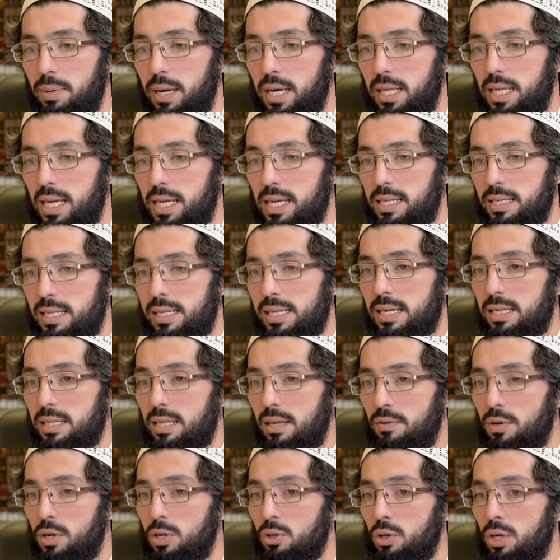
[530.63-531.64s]
поедание денег,
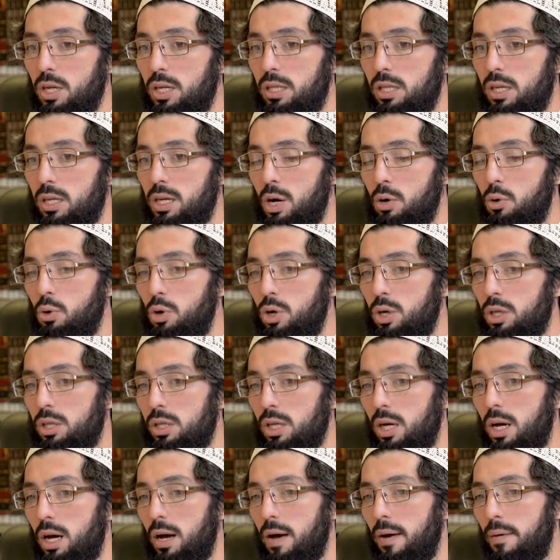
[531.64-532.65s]
наверное, это
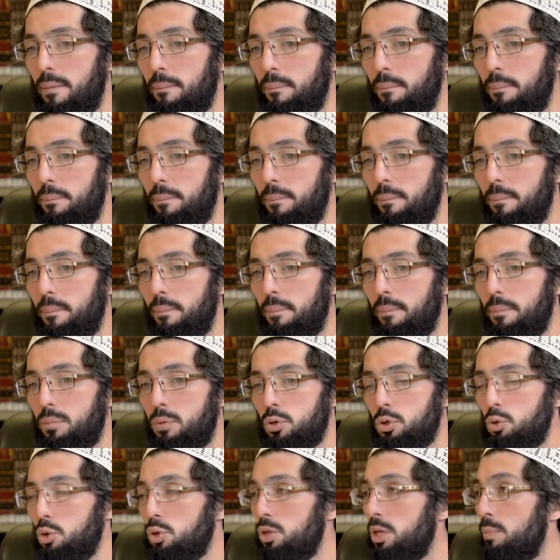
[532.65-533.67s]
какое-то
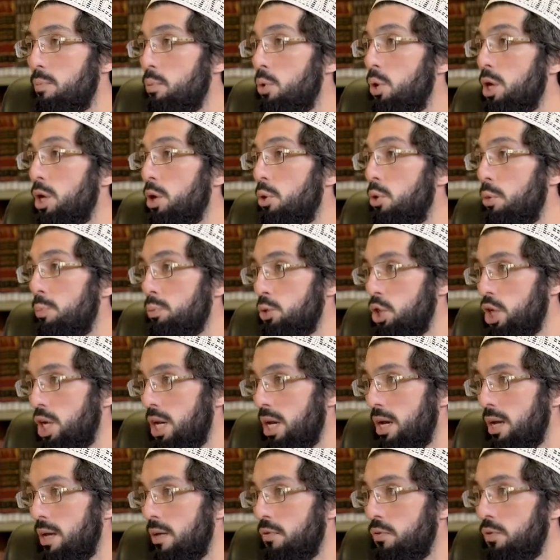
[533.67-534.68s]
что-то более
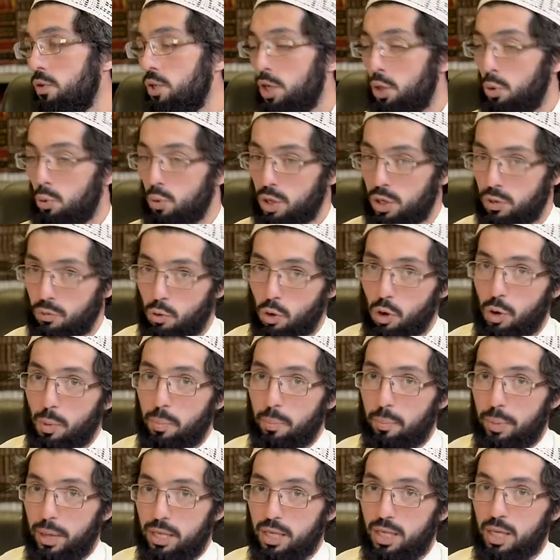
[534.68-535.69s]
общее – и у него,
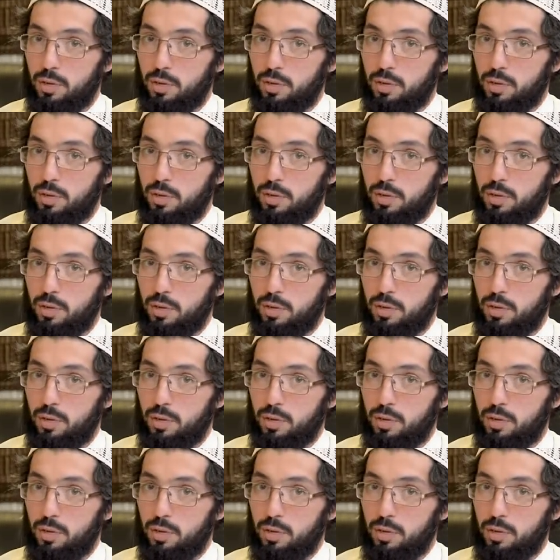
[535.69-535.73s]
под